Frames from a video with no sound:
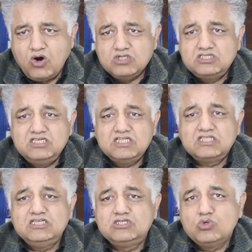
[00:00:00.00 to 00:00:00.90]
और सेहत
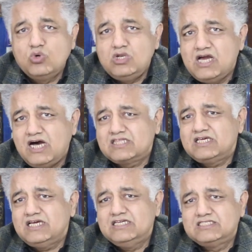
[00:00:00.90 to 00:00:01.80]
की सहूलियात
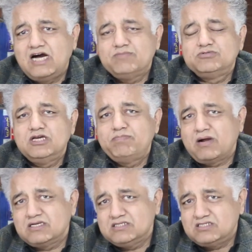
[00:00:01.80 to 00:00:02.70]
के हिसाब से
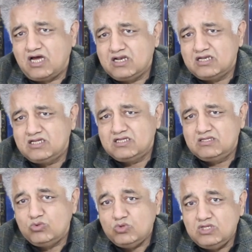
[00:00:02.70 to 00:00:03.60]
पाकिस्तान
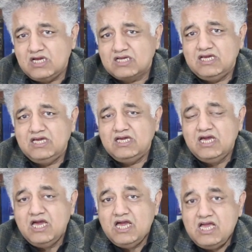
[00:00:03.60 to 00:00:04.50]
दुनिया के
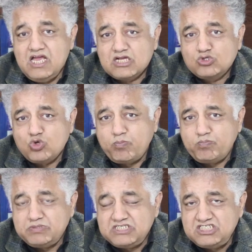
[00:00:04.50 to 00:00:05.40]
एक सौ
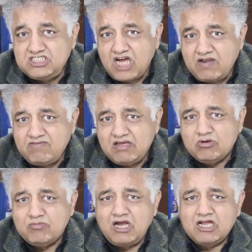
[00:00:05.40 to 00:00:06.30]
पचानवे
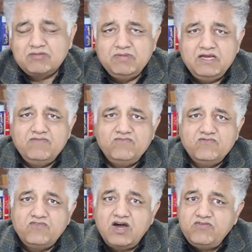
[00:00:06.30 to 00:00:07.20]
ममालिक में
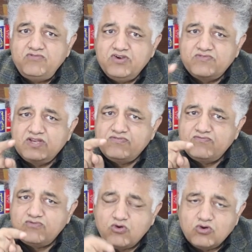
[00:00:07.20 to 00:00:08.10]
वन फिफ्टी
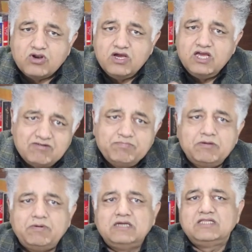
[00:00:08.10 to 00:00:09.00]
फोर
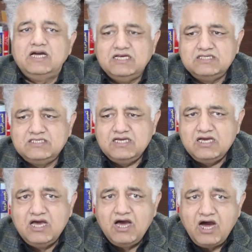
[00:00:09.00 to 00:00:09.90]
नंबर पर आता है ऐसे
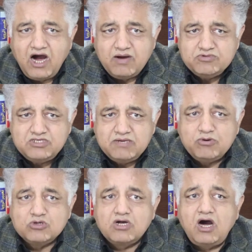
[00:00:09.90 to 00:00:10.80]
हमसे
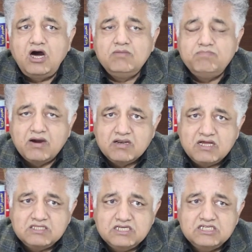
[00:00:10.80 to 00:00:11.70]
भूटान
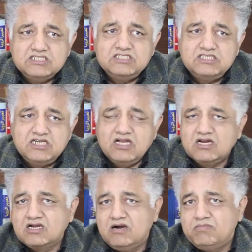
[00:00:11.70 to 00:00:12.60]
बांग्लादेश
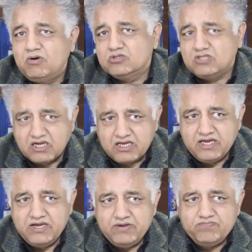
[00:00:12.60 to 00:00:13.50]
श्रीलंका बहुत आगे
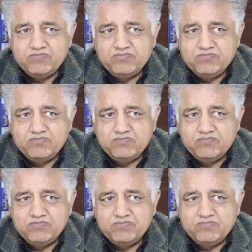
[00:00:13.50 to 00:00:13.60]
है